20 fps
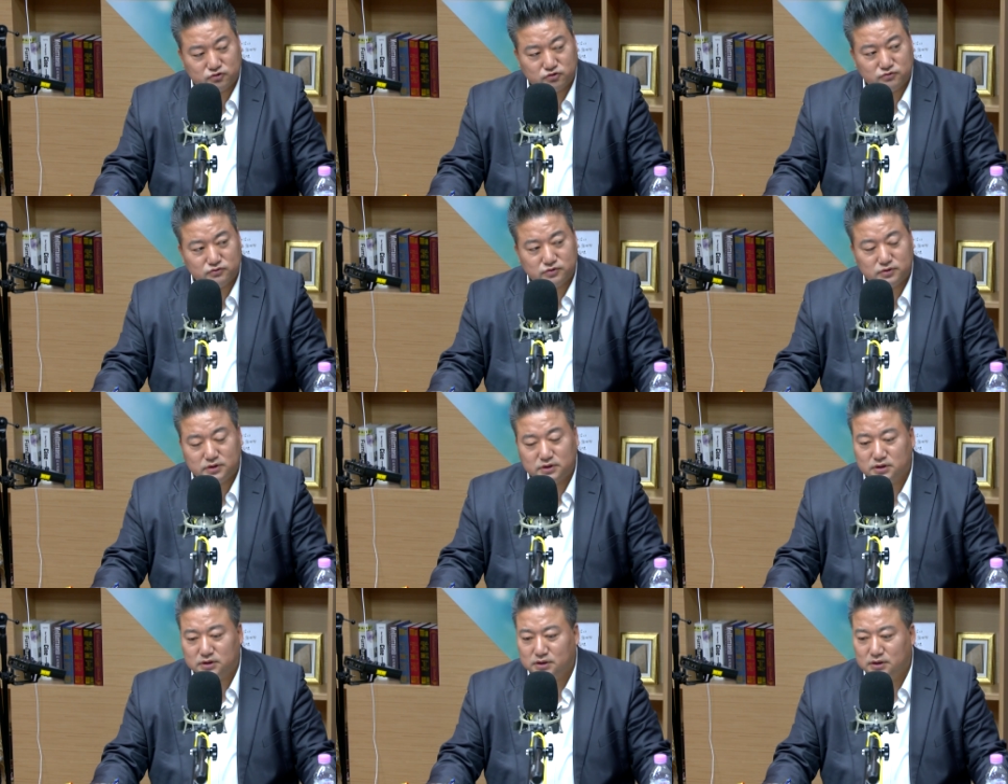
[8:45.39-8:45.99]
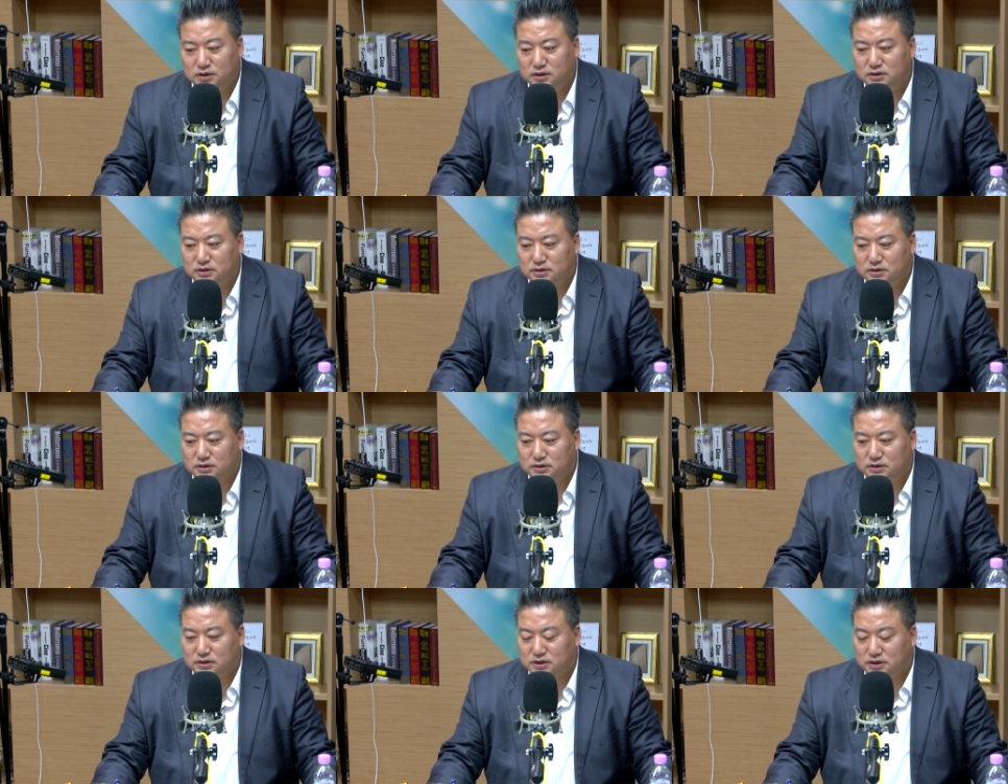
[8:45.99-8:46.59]
충분히
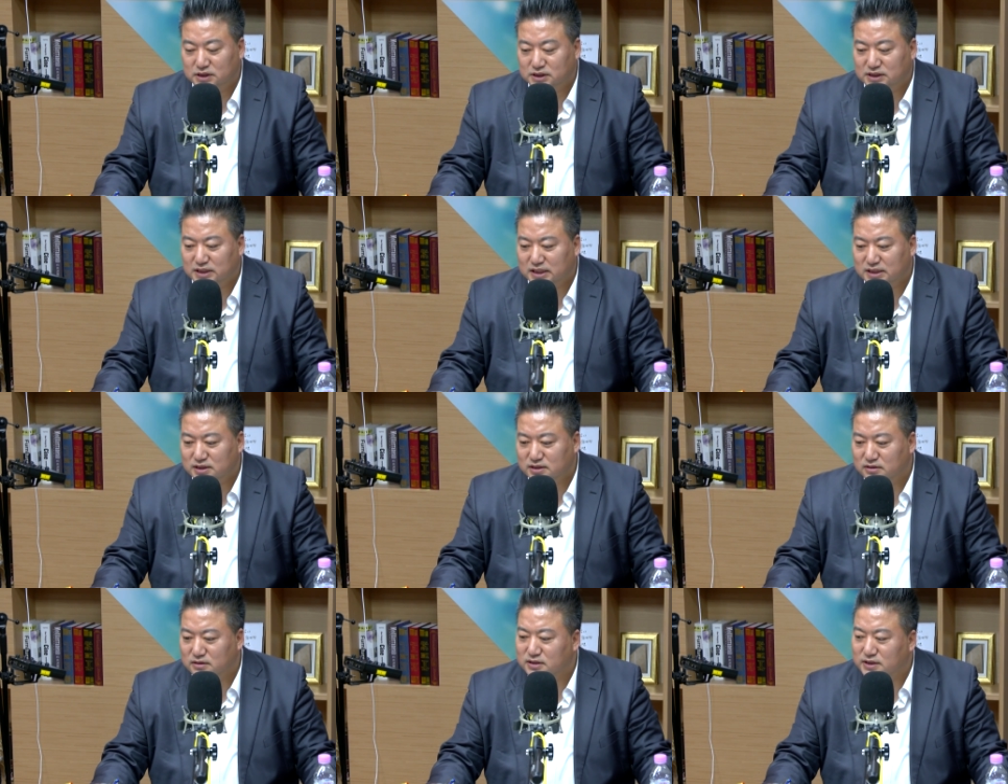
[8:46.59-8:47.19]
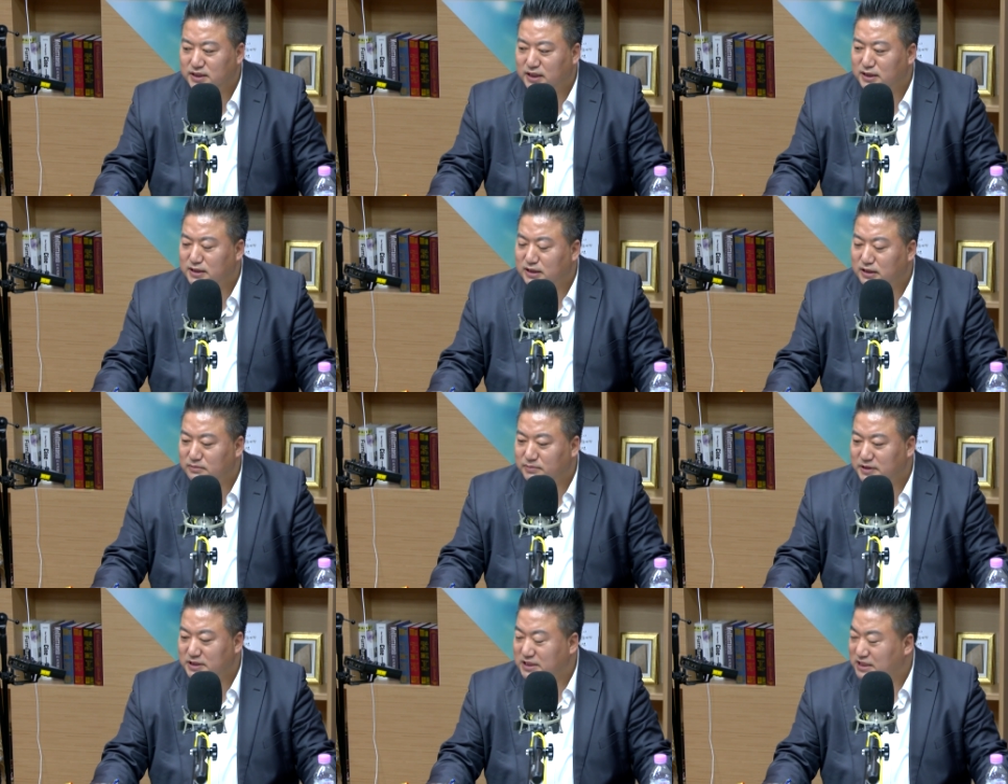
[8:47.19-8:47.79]
그 이상설을
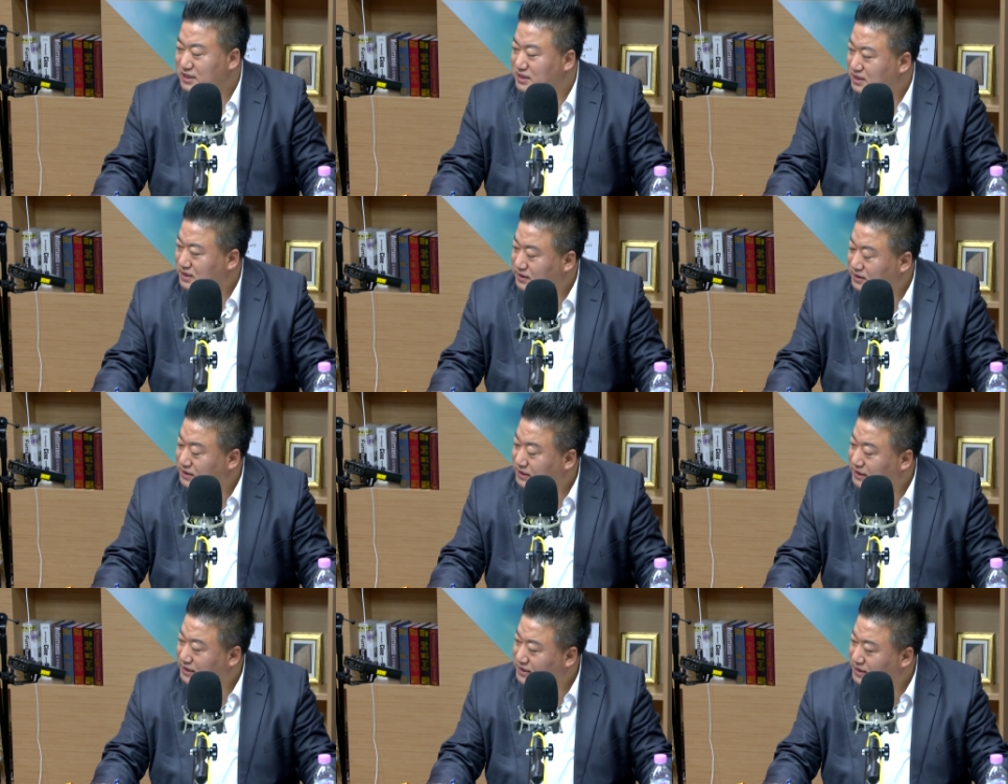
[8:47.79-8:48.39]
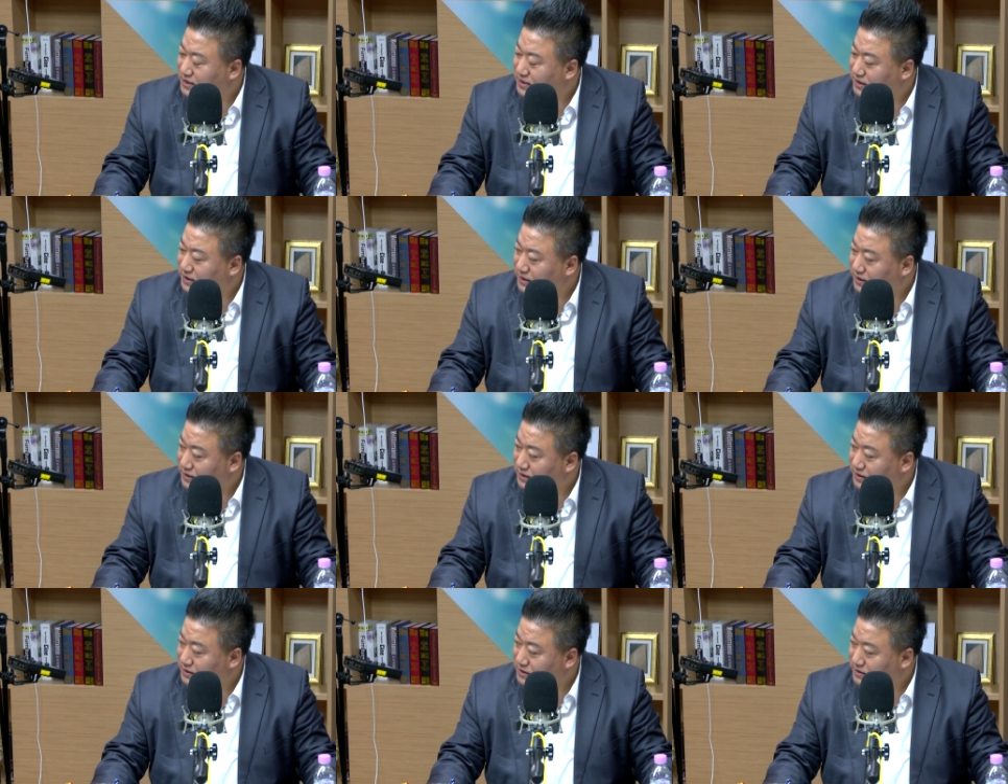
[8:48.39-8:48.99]
이야기할 만한 사실 근거가 있었어야
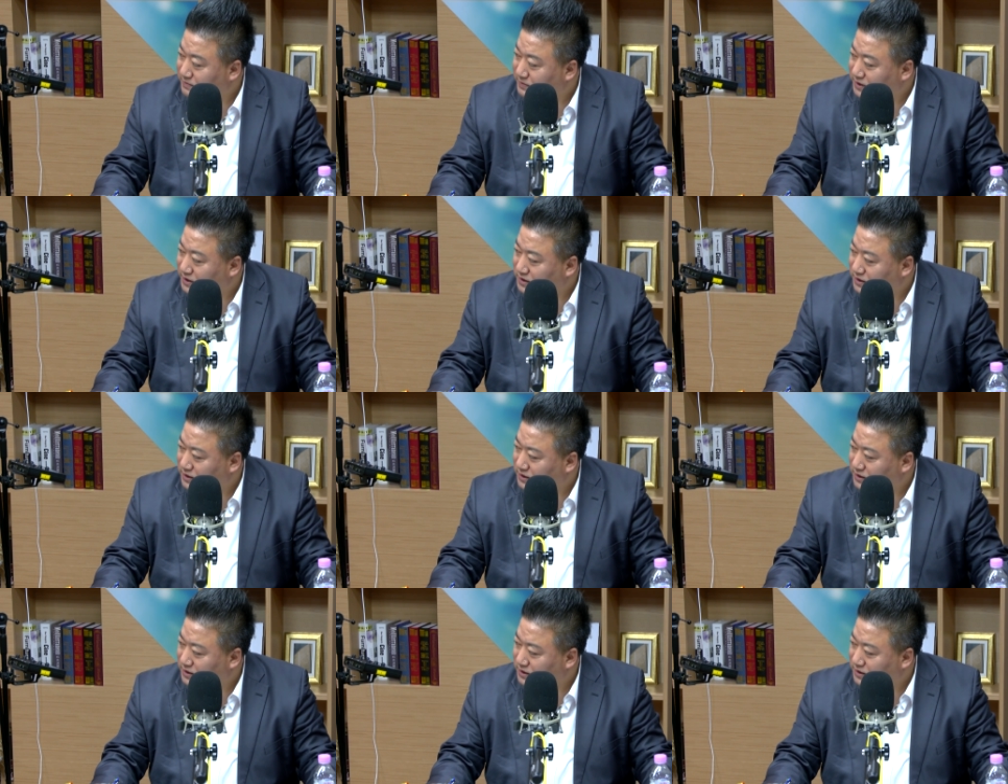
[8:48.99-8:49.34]
되지 않습니까?